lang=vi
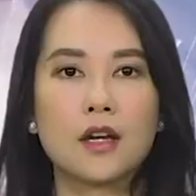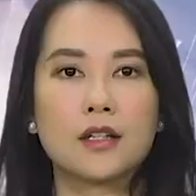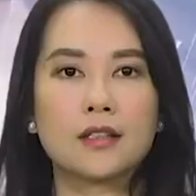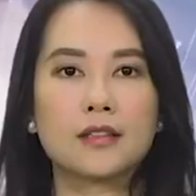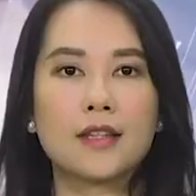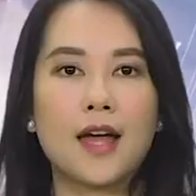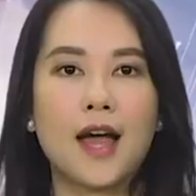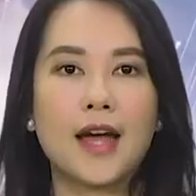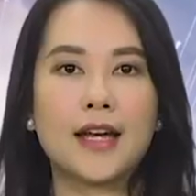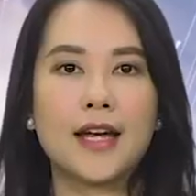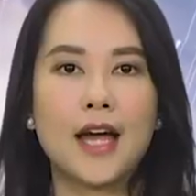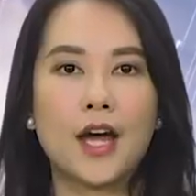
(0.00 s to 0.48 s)

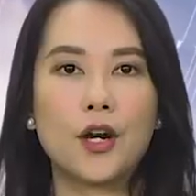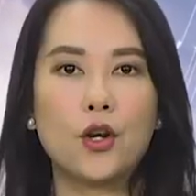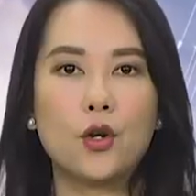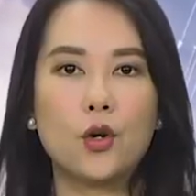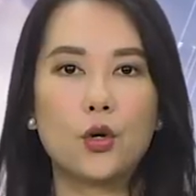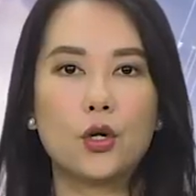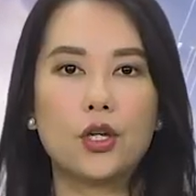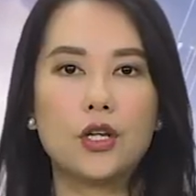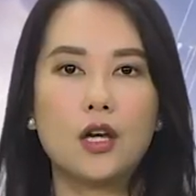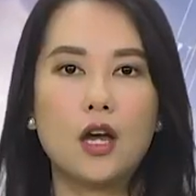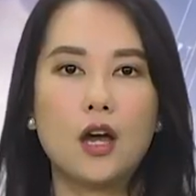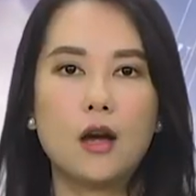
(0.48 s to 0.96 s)
Tại Hà
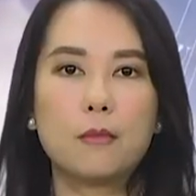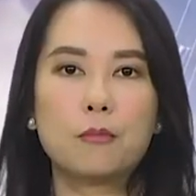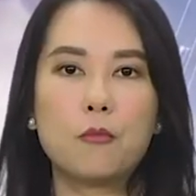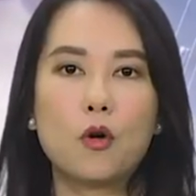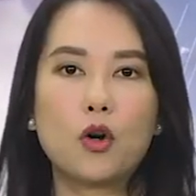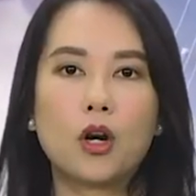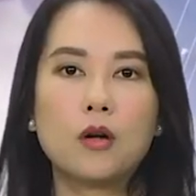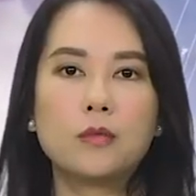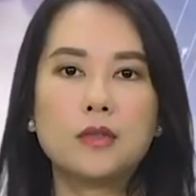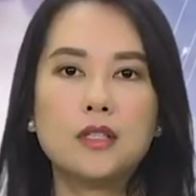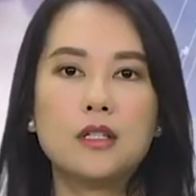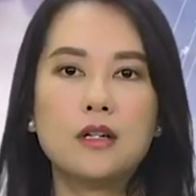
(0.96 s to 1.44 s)
Nội, Bộ
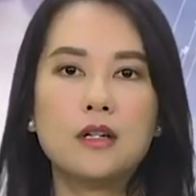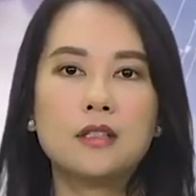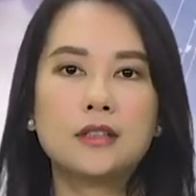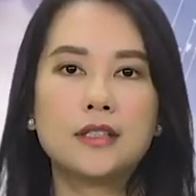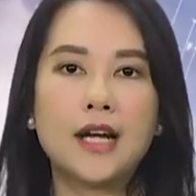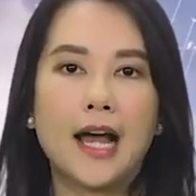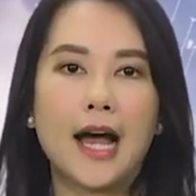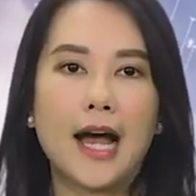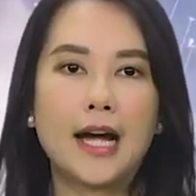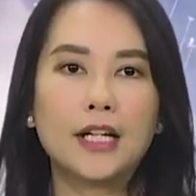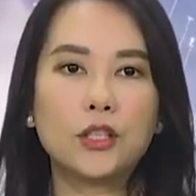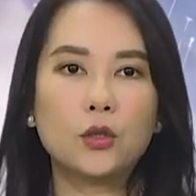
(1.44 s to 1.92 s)
Công Thương
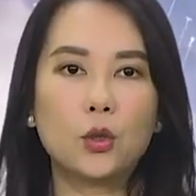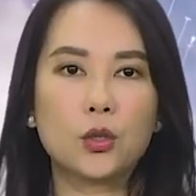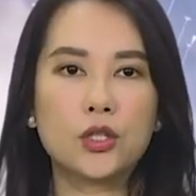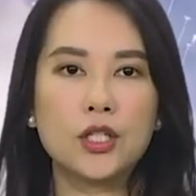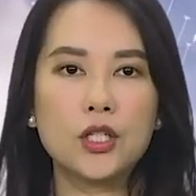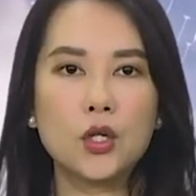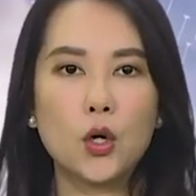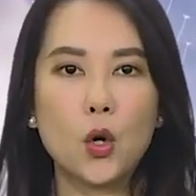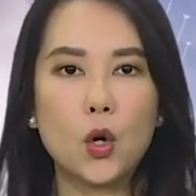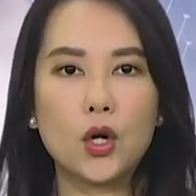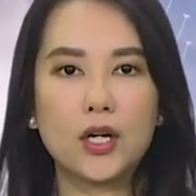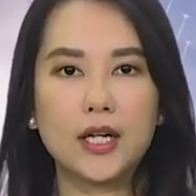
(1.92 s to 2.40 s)
đã tổ chức
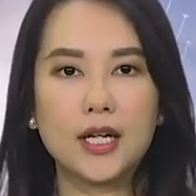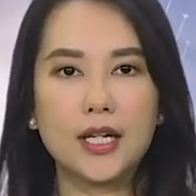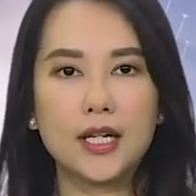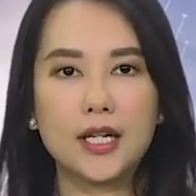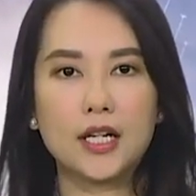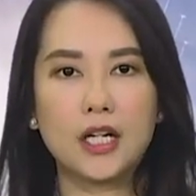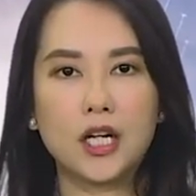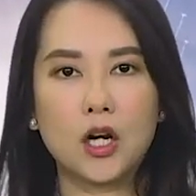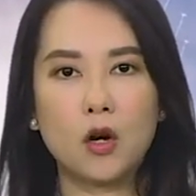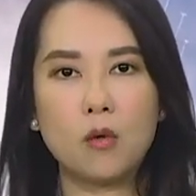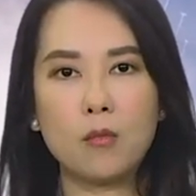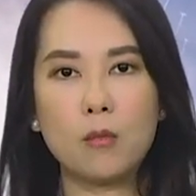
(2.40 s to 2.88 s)
hội nghị
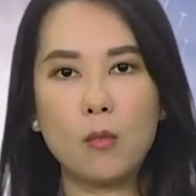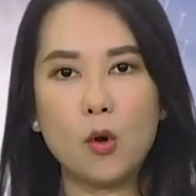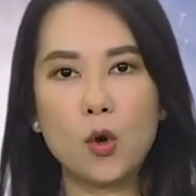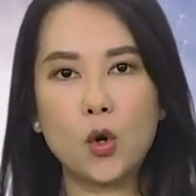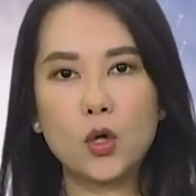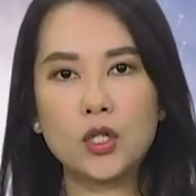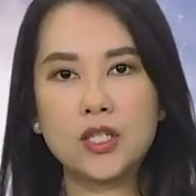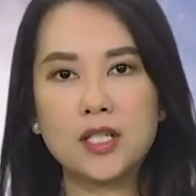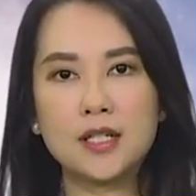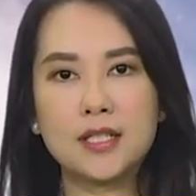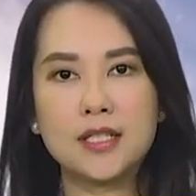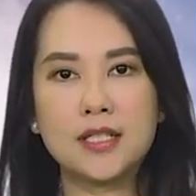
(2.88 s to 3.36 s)
công bố
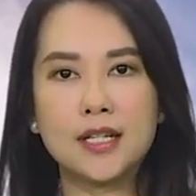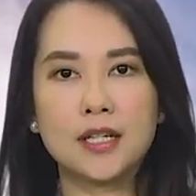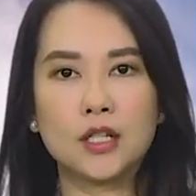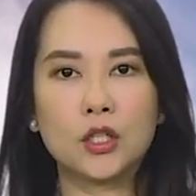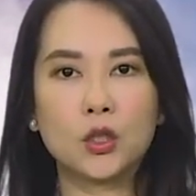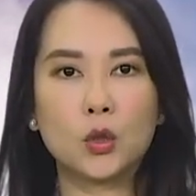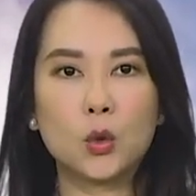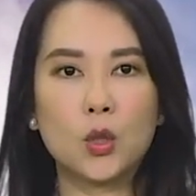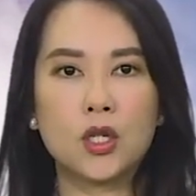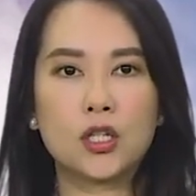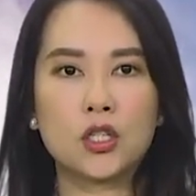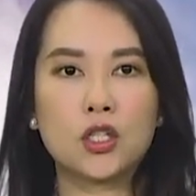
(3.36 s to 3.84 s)
chương trình
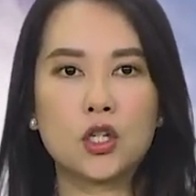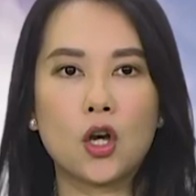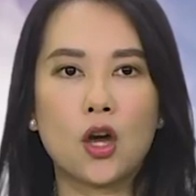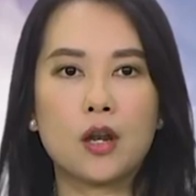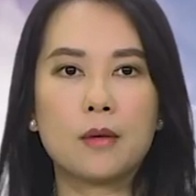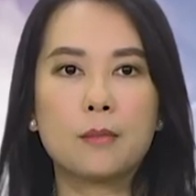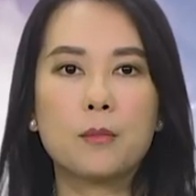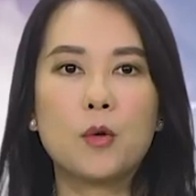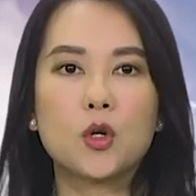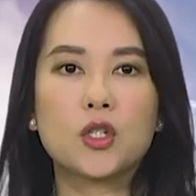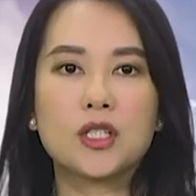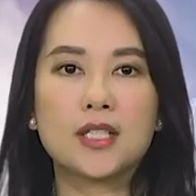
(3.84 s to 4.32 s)
tuyển chọn
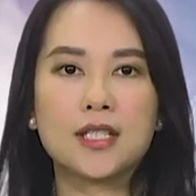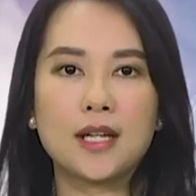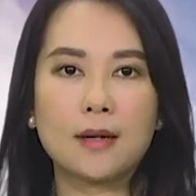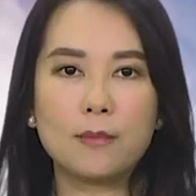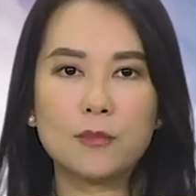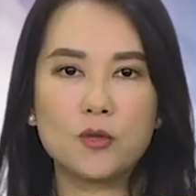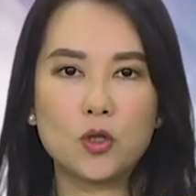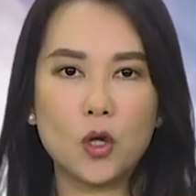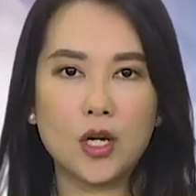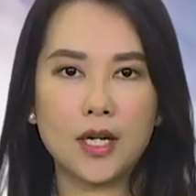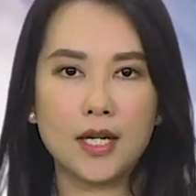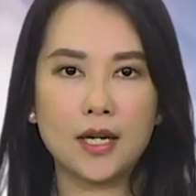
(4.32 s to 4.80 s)
100
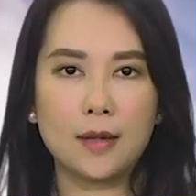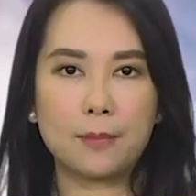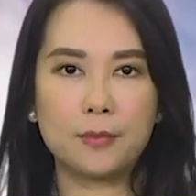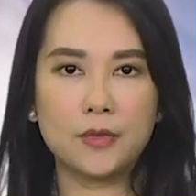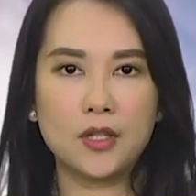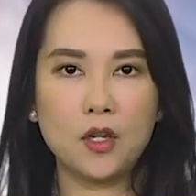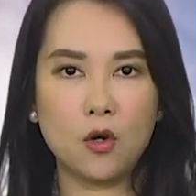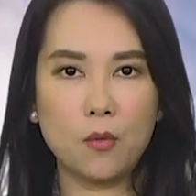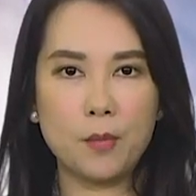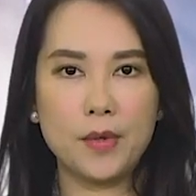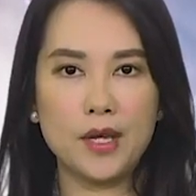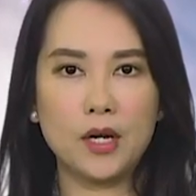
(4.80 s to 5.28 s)
doanh nghiệp
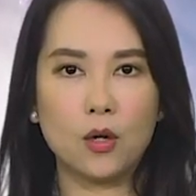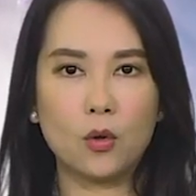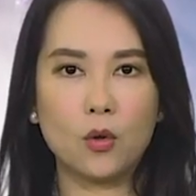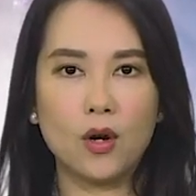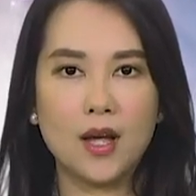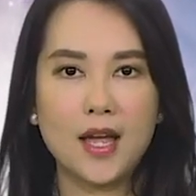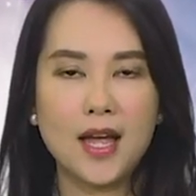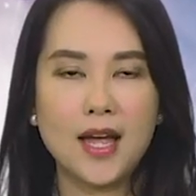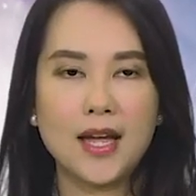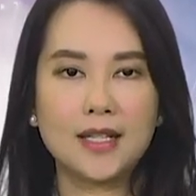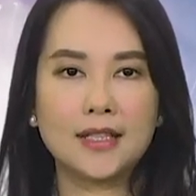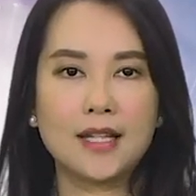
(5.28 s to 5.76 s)
tiêu biểu
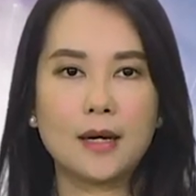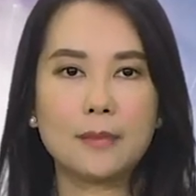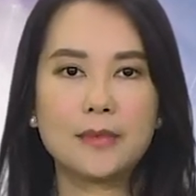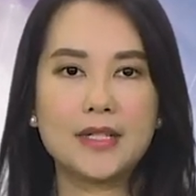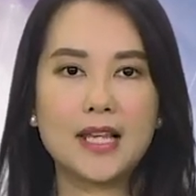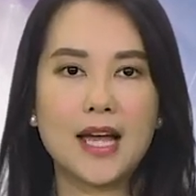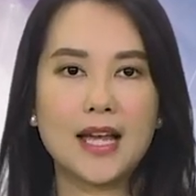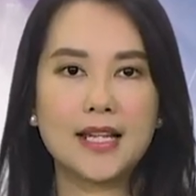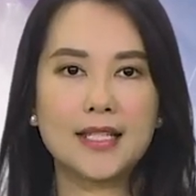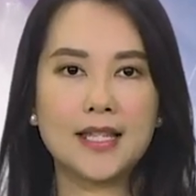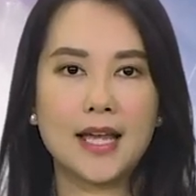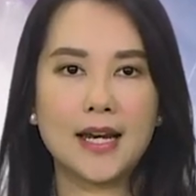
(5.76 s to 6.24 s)
tham
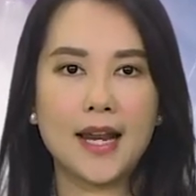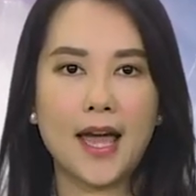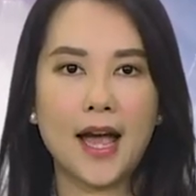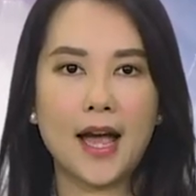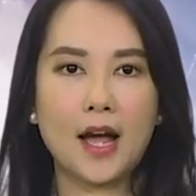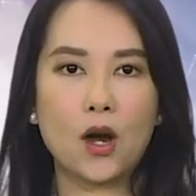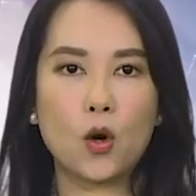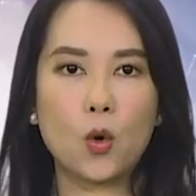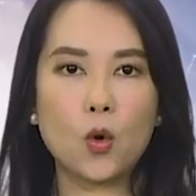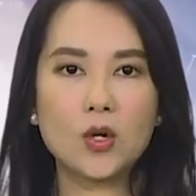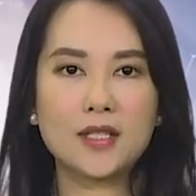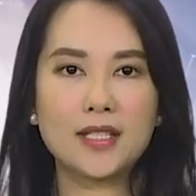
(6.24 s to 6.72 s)
gia gian
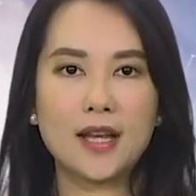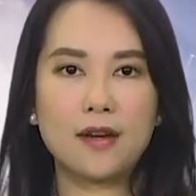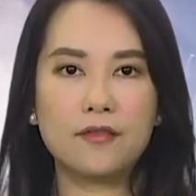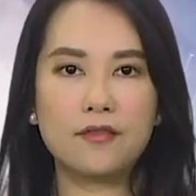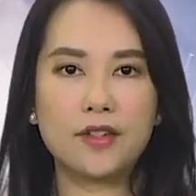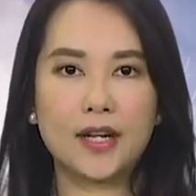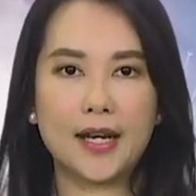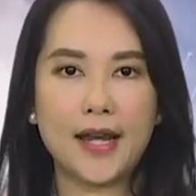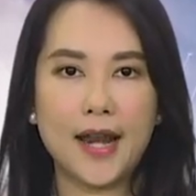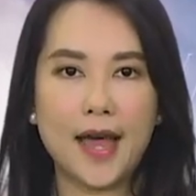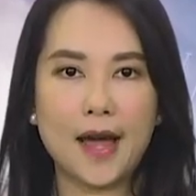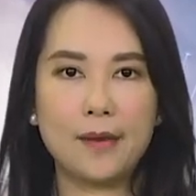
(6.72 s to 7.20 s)
hàng quốc gia
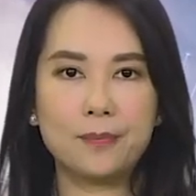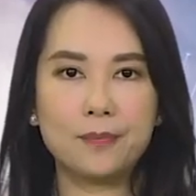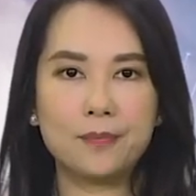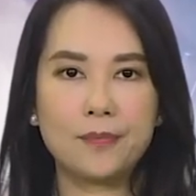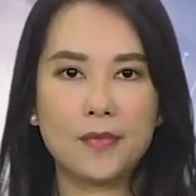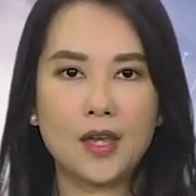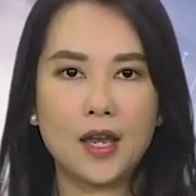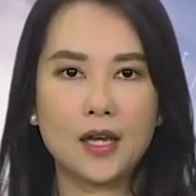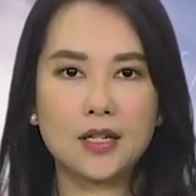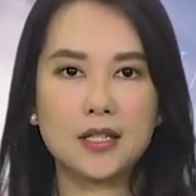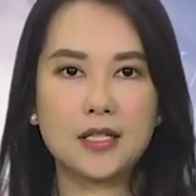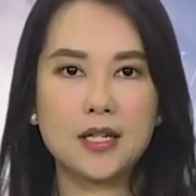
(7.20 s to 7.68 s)
Việt Nam
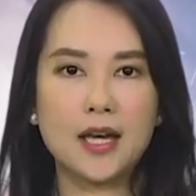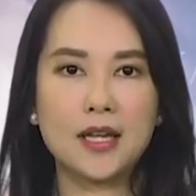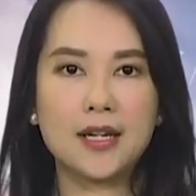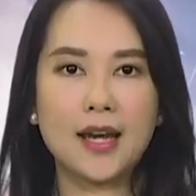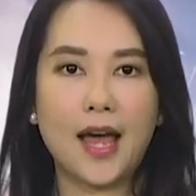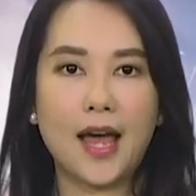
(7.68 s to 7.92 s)
trên